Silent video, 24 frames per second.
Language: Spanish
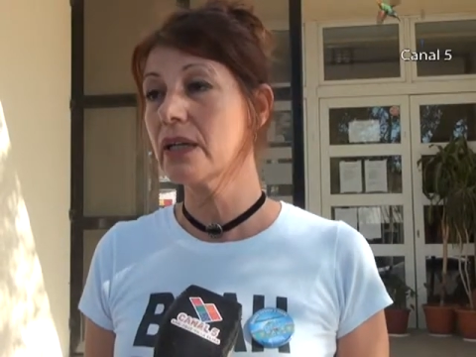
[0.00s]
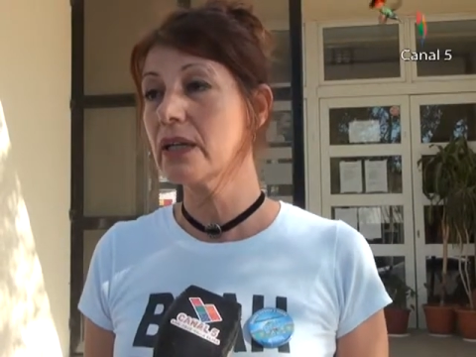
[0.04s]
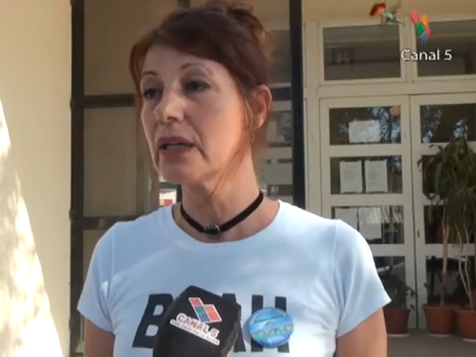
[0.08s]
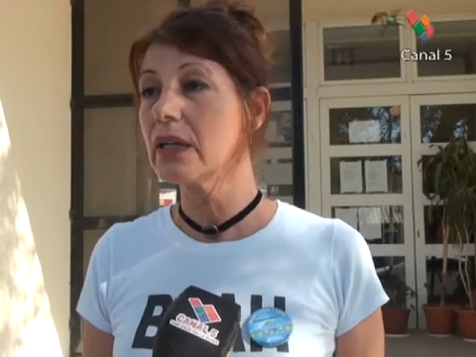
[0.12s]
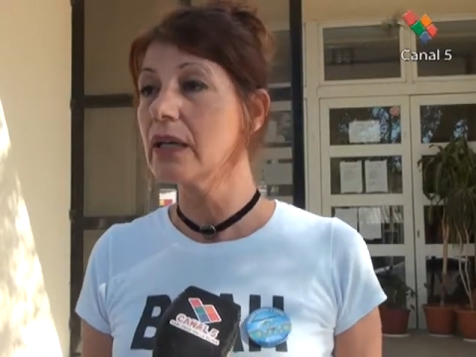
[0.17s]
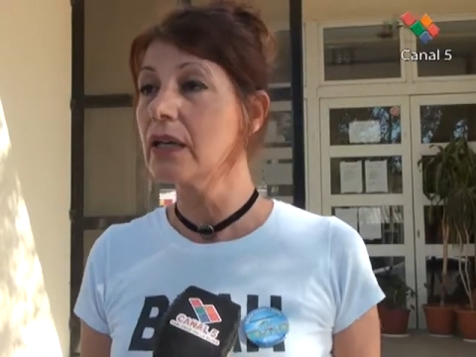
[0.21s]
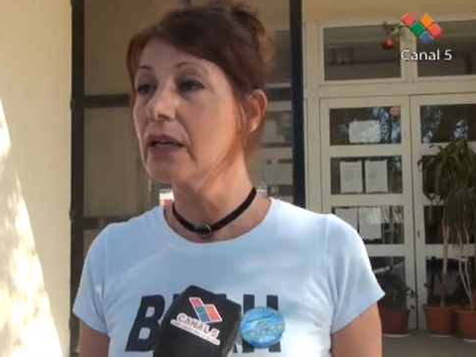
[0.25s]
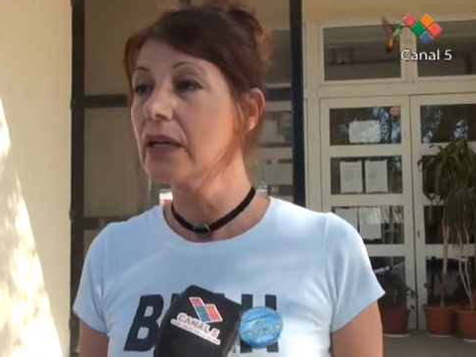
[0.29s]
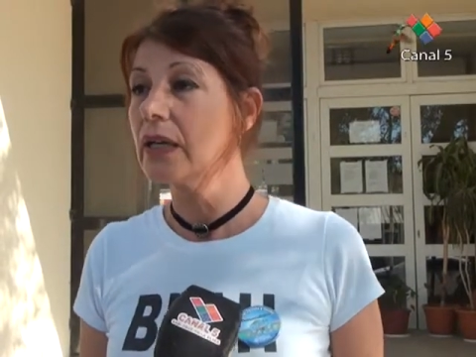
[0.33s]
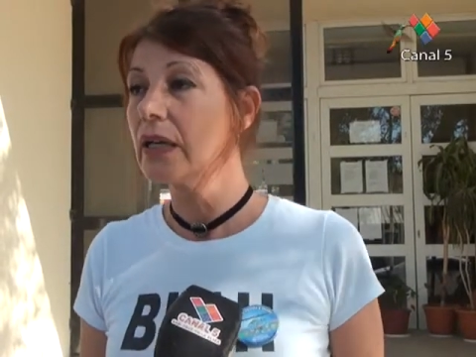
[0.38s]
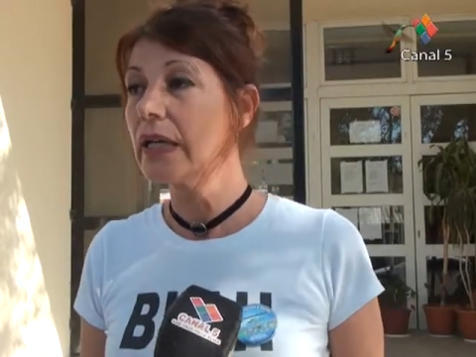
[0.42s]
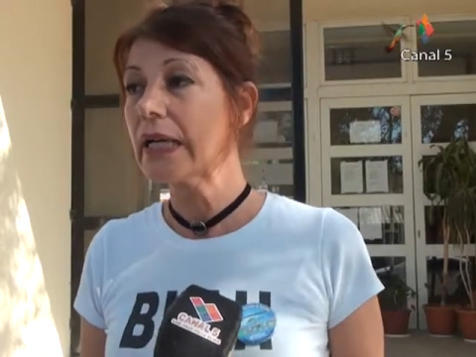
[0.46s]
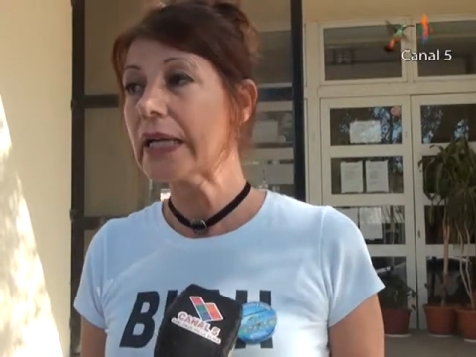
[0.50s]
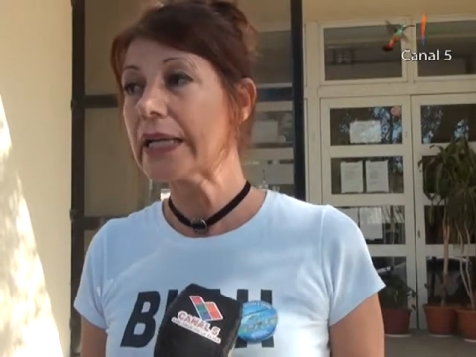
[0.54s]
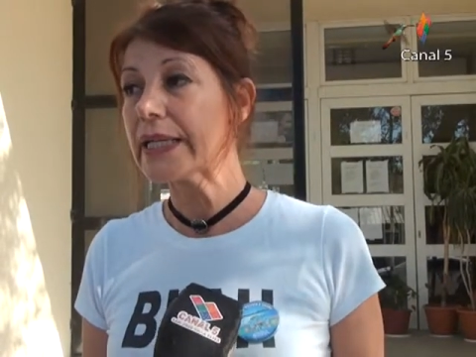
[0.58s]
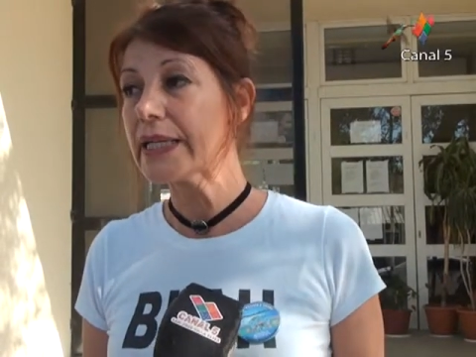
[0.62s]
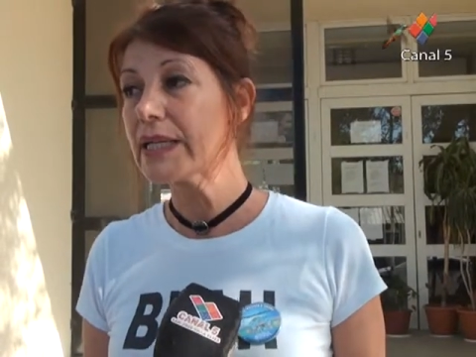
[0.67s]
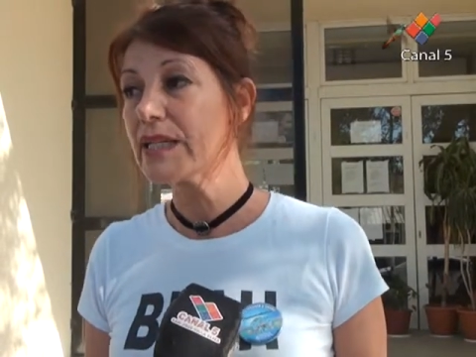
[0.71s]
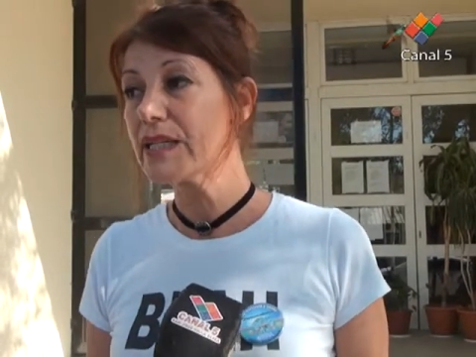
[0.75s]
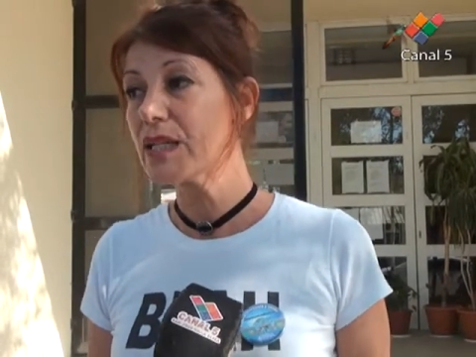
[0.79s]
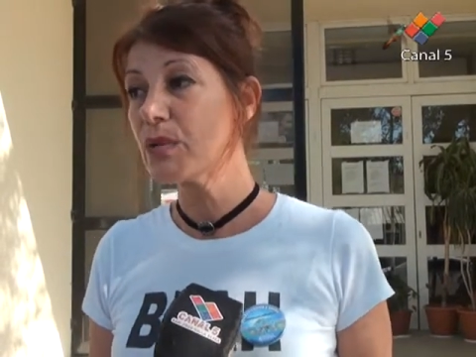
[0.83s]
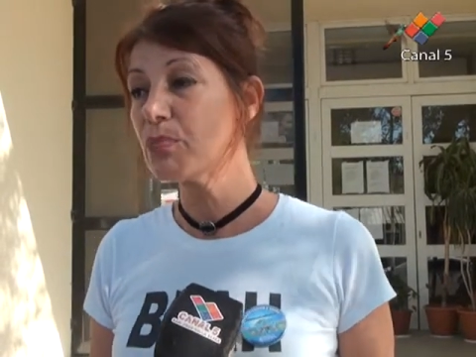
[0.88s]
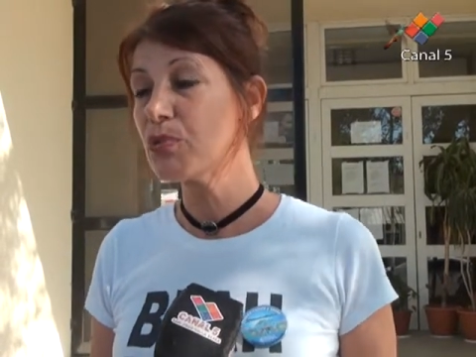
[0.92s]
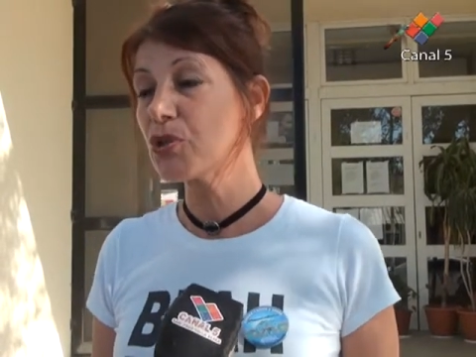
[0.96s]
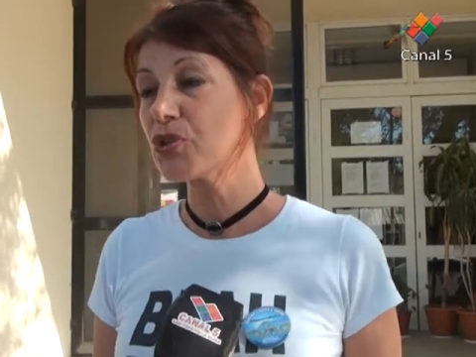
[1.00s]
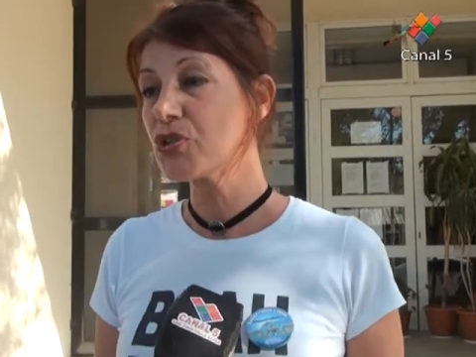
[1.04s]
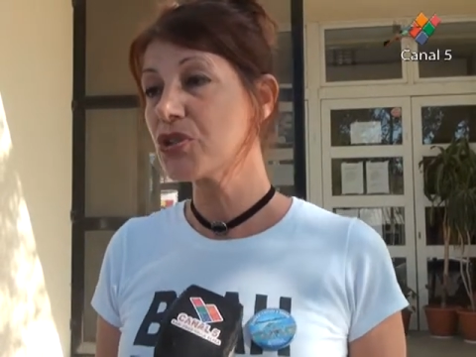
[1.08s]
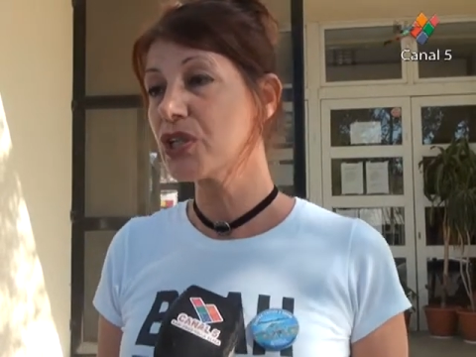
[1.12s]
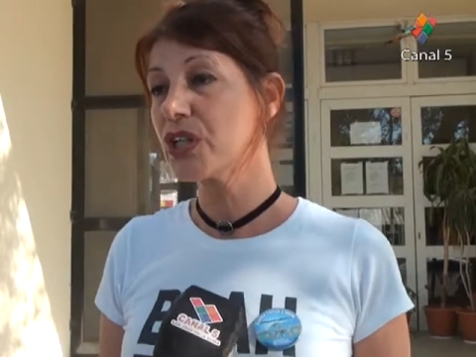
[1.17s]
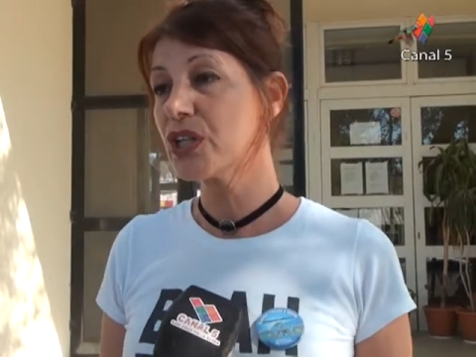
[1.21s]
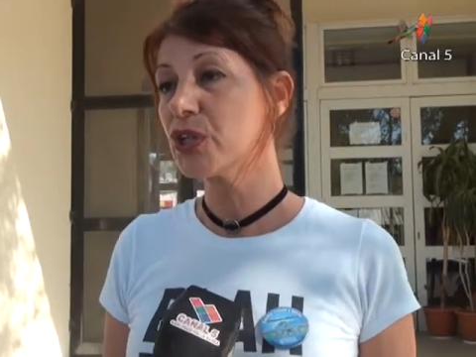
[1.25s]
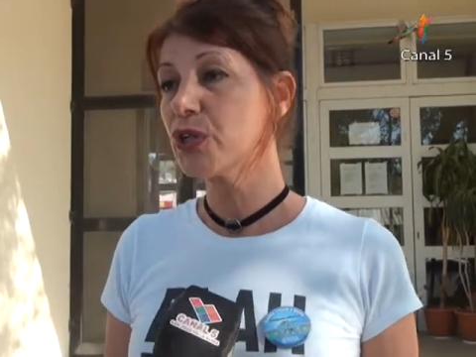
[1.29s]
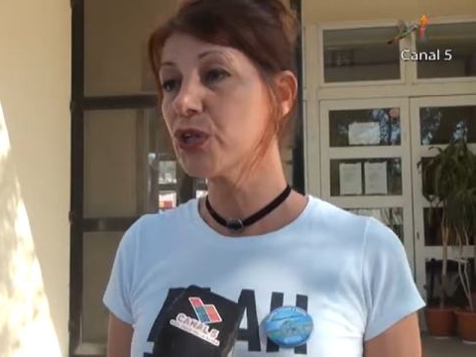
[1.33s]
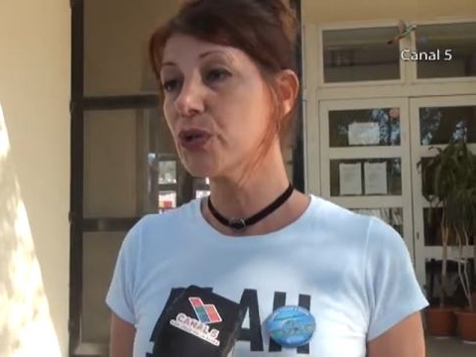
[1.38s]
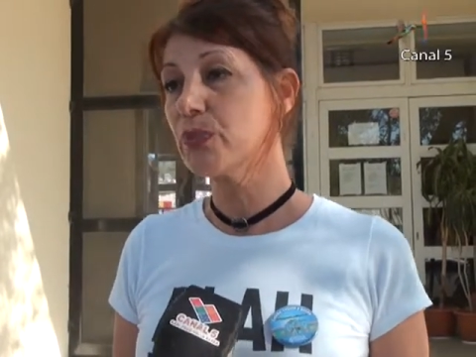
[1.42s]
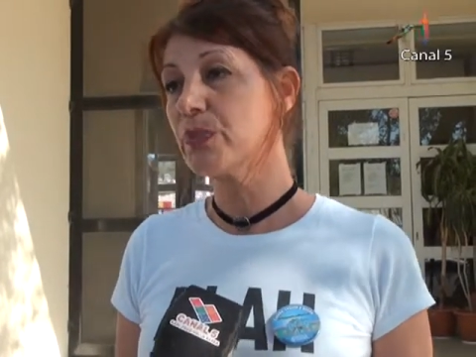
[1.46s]
el
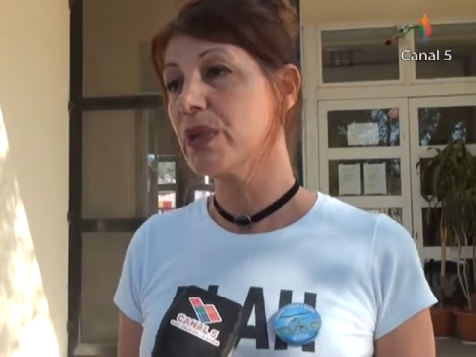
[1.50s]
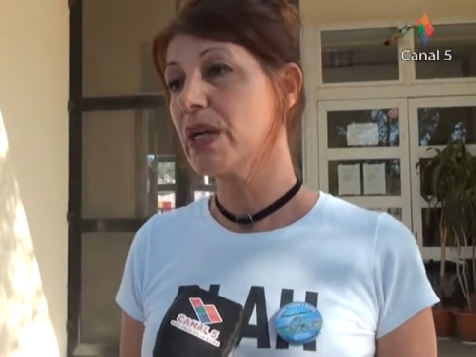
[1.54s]
15%